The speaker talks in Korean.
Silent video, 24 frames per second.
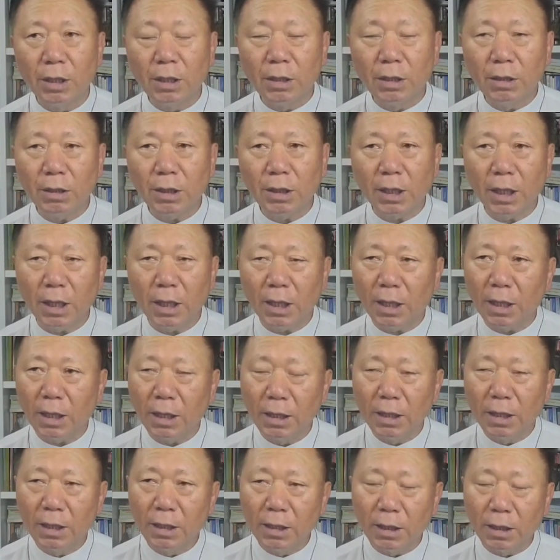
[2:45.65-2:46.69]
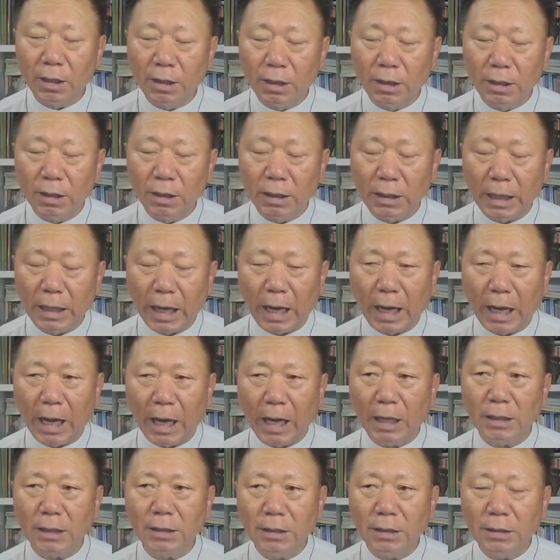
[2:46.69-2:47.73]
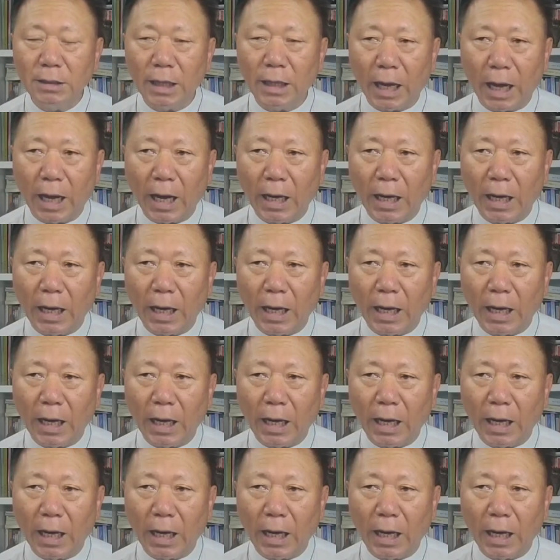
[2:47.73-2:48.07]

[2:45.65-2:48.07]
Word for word: 이렇게 어, 악을